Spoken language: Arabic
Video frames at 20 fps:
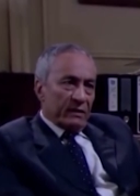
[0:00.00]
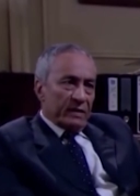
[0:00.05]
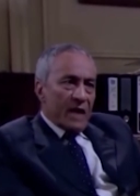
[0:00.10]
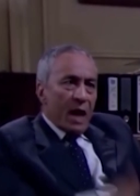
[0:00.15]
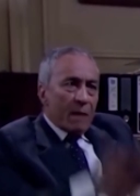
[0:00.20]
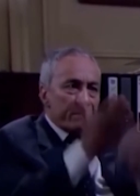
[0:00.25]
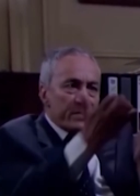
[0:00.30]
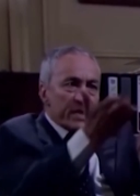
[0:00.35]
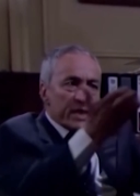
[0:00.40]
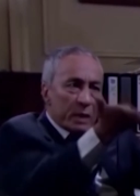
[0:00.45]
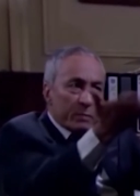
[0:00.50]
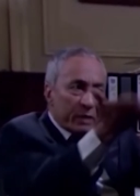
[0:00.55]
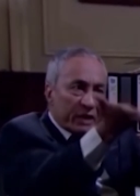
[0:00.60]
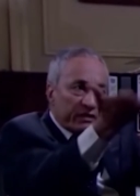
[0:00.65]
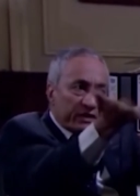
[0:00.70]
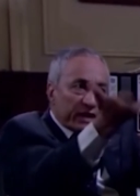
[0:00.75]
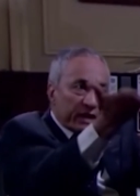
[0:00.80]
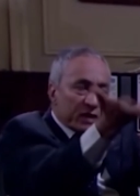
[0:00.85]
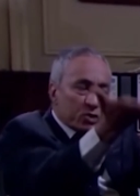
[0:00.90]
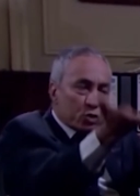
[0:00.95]
يا ابني دي
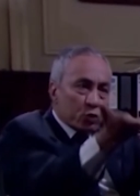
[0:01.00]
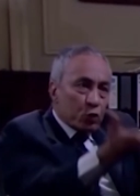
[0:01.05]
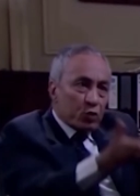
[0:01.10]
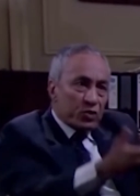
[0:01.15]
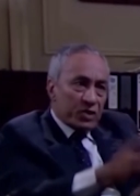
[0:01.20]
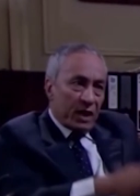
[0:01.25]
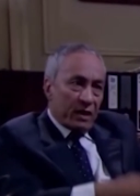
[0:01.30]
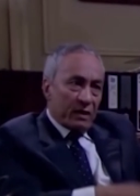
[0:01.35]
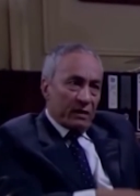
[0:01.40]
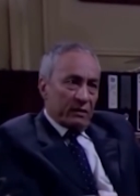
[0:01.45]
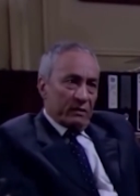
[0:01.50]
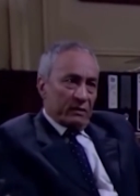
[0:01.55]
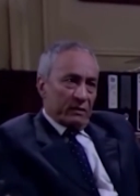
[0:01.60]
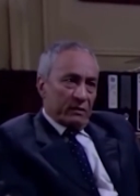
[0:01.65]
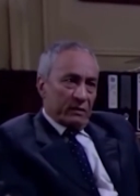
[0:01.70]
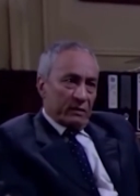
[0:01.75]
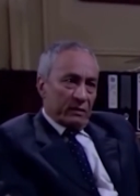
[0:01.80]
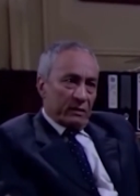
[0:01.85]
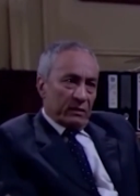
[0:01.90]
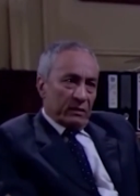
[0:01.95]
بنت جاسوسه
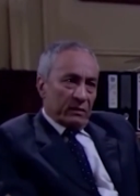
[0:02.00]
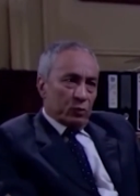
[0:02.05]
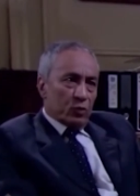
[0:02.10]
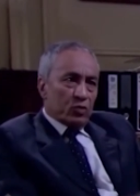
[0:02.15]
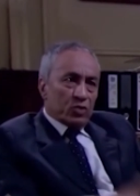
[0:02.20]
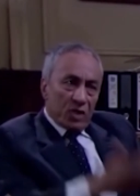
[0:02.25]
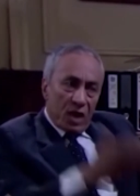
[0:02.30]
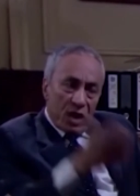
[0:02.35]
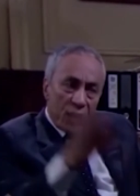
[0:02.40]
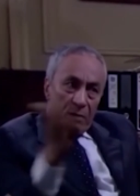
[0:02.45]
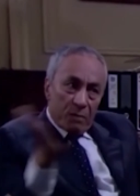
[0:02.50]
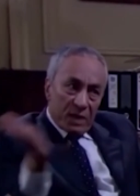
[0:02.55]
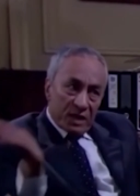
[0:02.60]
نصها